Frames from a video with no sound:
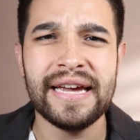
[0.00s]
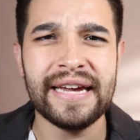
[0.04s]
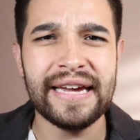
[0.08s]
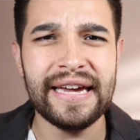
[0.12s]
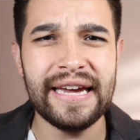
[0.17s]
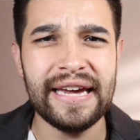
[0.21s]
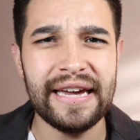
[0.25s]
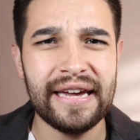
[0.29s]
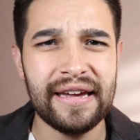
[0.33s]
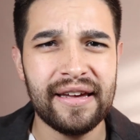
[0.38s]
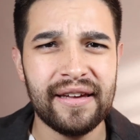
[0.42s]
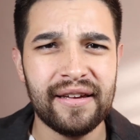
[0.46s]

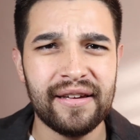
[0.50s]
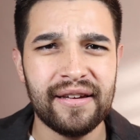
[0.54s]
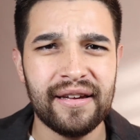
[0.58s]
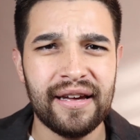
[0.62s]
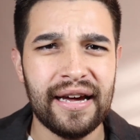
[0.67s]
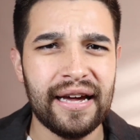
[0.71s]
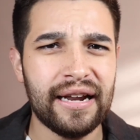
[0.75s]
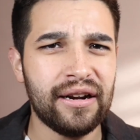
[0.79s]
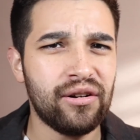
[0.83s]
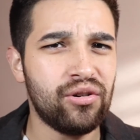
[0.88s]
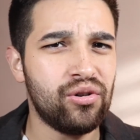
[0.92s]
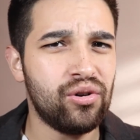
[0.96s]
que
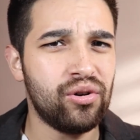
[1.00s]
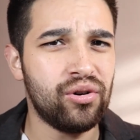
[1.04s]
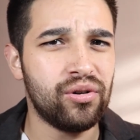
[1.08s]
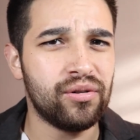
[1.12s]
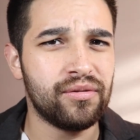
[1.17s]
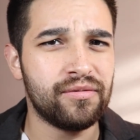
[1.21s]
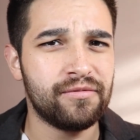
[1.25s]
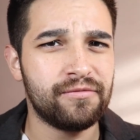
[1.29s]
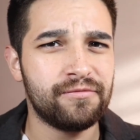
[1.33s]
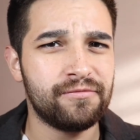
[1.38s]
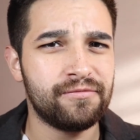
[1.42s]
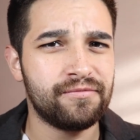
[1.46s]

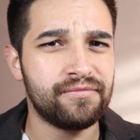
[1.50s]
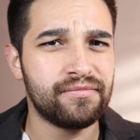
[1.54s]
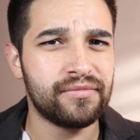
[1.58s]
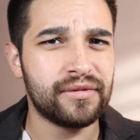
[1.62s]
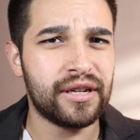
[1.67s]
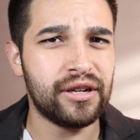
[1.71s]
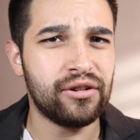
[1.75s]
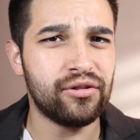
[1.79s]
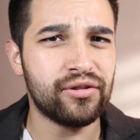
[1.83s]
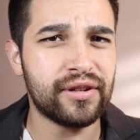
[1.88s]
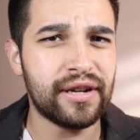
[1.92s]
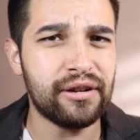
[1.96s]
algo
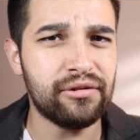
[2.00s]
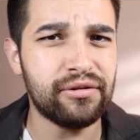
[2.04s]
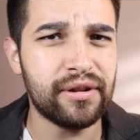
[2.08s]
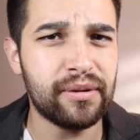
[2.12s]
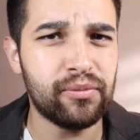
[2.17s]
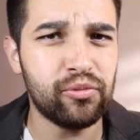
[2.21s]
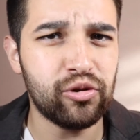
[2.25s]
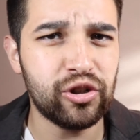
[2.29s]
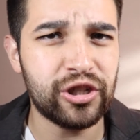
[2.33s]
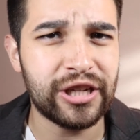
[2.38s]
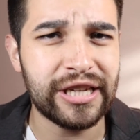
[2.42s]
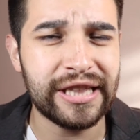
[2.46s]
que nos causa
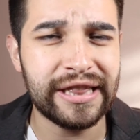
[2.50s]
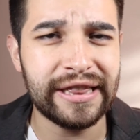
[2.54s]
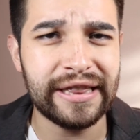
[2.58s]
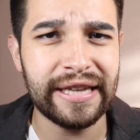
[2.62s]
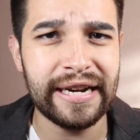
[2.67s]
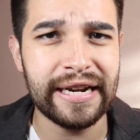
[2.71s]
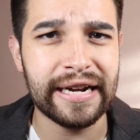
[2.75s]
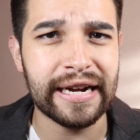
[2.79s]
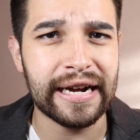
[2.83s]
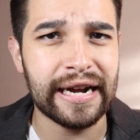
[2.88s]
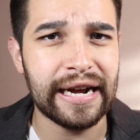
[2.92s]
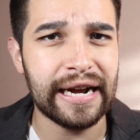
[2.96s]
mucha
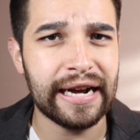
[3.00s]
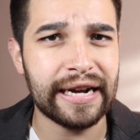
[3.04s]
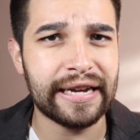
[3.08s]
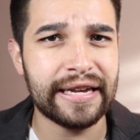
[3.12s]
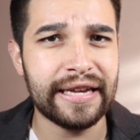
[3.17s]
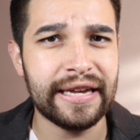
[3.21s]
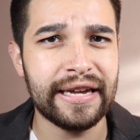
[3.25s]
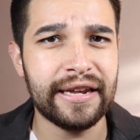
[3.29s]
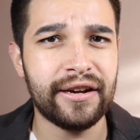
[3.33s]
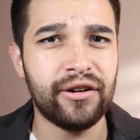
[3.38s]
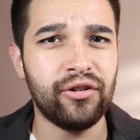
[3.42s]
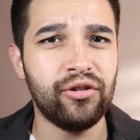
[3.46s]
intriga
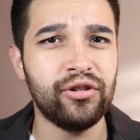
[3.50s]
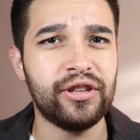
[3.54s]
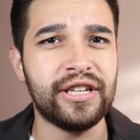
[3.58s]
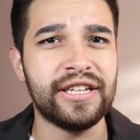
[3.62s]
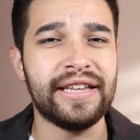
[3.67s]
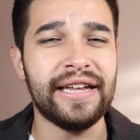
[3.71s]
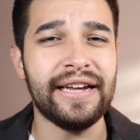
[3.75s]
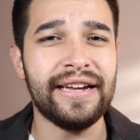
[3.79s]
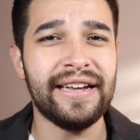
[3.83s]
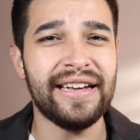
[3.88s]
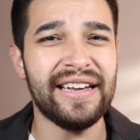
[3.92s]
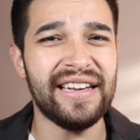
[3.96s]
aquí en
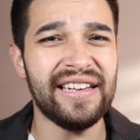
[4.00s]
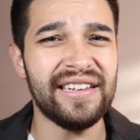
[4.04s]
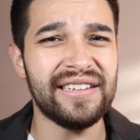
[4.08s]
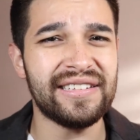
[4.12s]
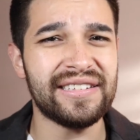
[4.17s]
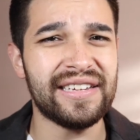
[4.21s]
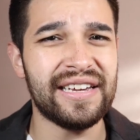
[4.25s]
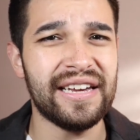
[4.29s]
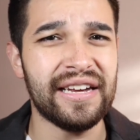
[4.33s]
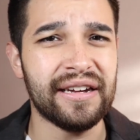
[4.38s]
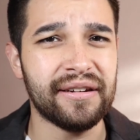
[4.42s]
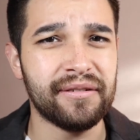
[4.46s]
Notitech
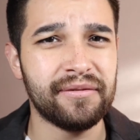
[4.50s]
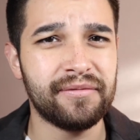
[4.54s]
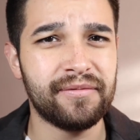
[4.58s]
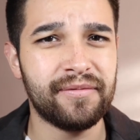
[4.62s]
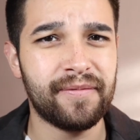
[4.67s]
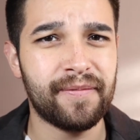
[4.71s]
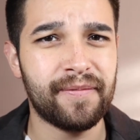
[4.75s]
es que,